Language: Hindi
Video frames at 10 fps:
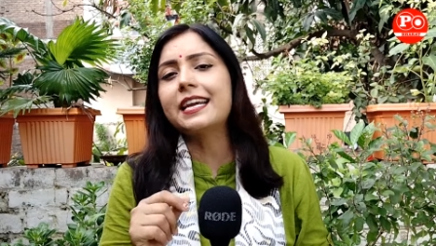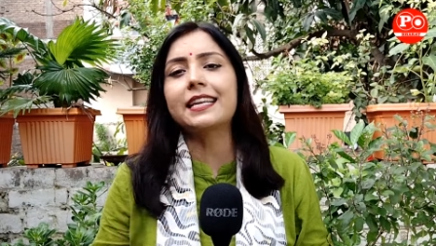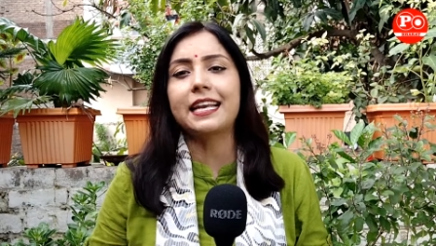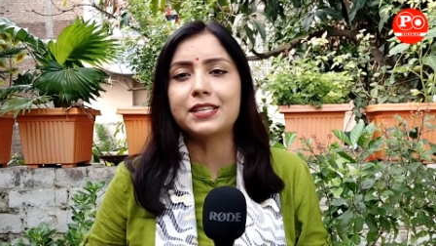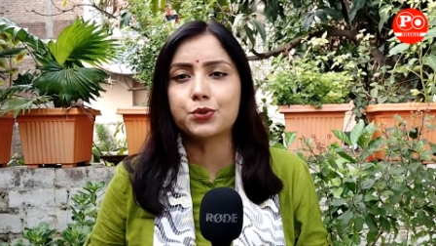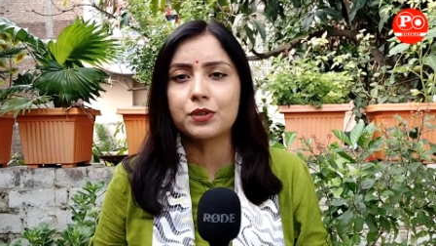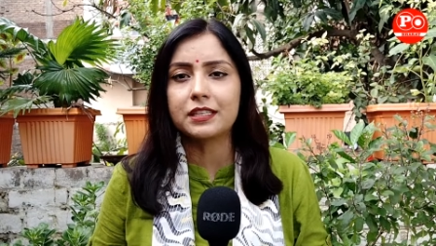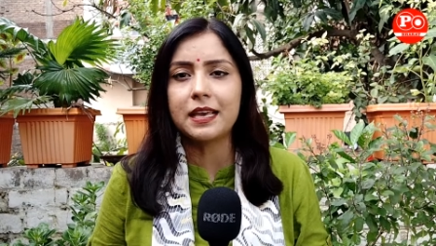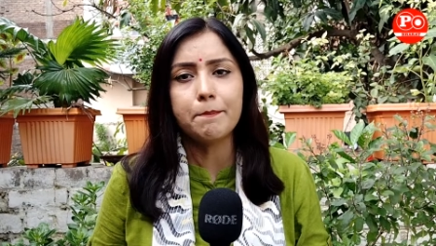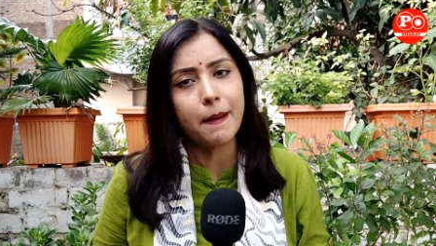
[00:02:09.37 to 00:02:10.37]
एक नहीं
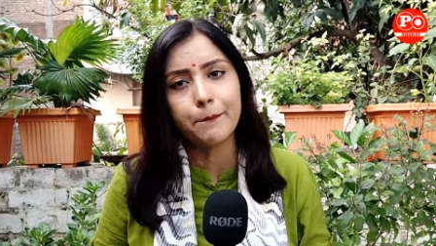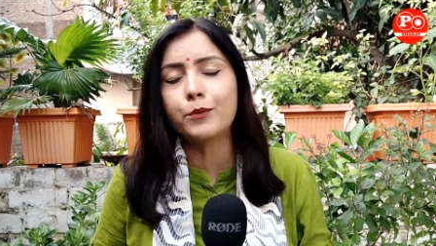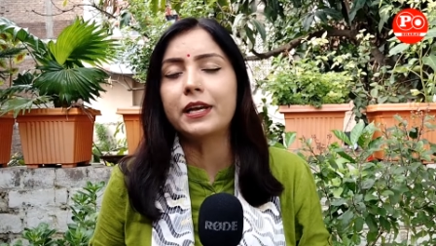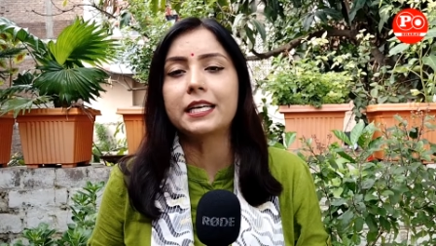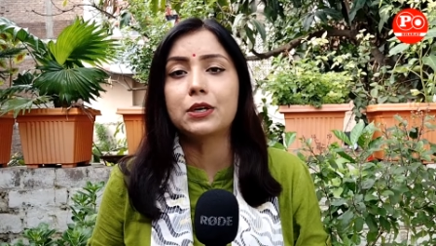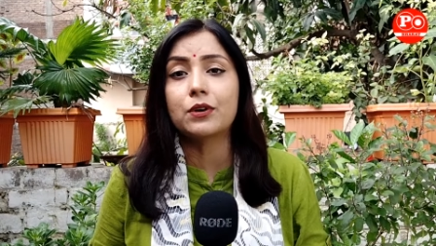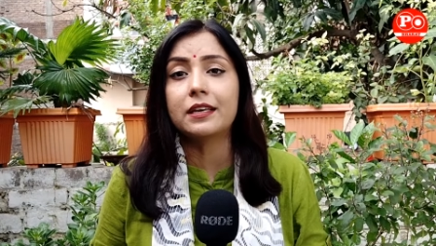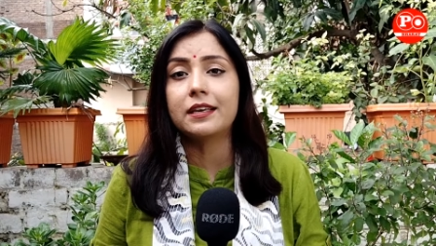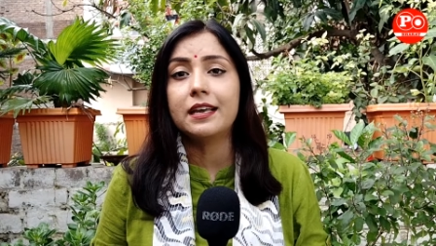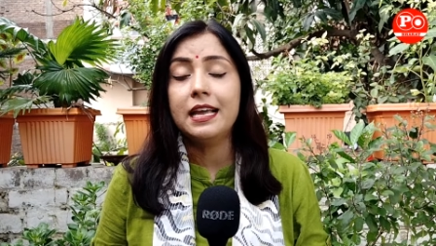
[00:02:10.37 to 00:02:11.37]
सुनी थी पप्पू यादव
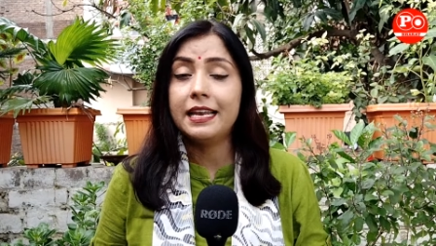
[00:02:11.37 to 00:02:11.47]
की